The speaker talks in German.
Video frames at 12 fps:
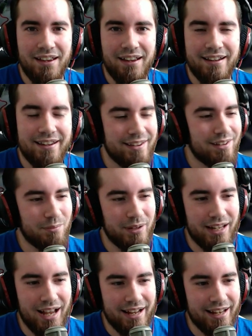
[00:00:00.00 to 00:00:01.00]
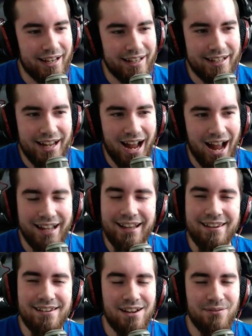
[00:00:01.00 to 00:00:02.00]
dass es mich gerade in
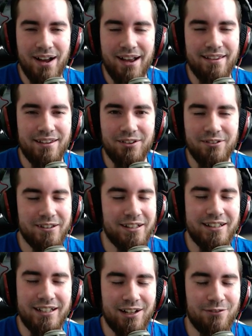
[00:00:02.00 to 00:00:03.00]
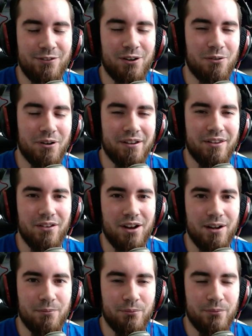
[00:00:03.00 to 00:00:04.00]
keinster Weise juckt, den Titel verloren zu
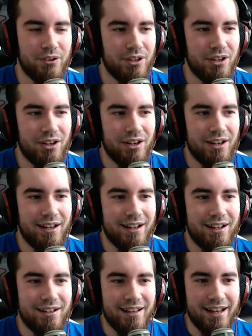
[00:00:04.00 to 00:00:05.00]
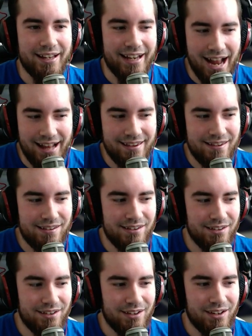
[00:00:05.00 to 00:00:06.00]
haben. Denn jetzt,
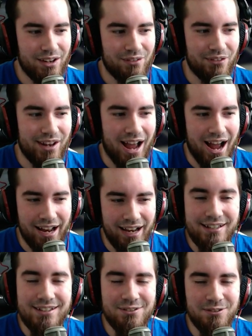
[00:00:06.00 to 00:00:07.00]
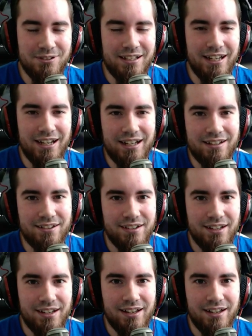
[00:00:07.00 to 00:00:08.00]
wenn alles gut geht,
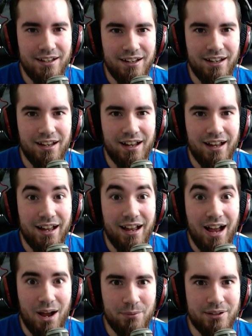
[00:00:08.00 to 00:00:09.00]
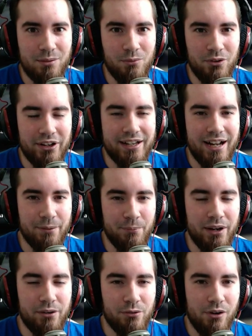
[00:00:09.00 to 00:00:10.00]
habe ich die Möglichkeit,
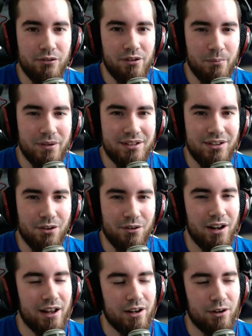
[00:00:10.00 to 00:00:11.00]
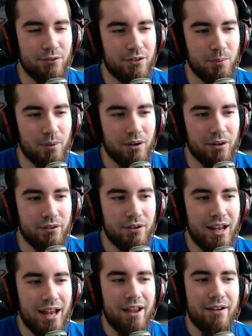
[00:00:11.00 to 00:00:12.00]
meine Royal Rumble Storyline aufzubauen.
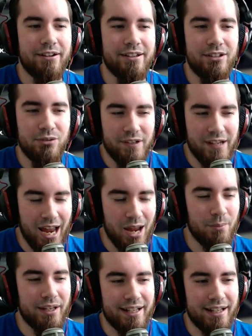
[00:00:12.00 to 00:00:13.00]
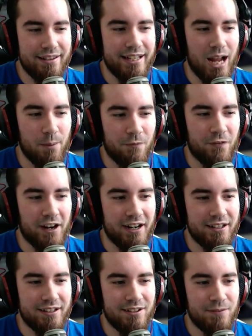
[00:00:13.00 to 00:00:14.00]
Wenn 2K mich jetzt nicht
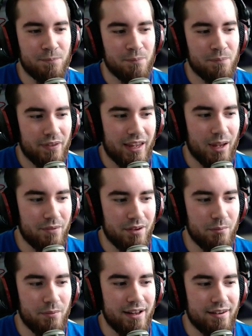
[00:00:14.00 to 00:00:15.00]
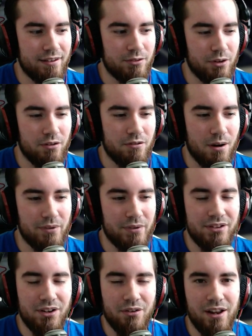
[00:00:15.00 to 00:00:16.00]
abfuckt, geben sie mir jetzt eine Royal Rumble
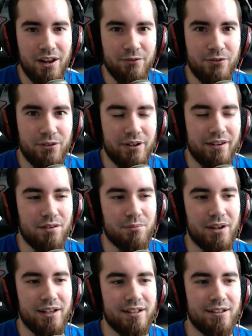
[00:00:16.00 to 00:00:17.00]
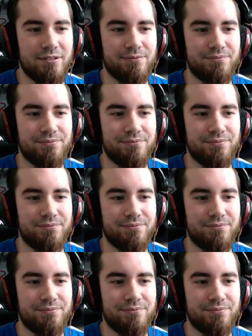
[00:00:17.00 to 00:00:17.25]
Storyline für WrestleMania.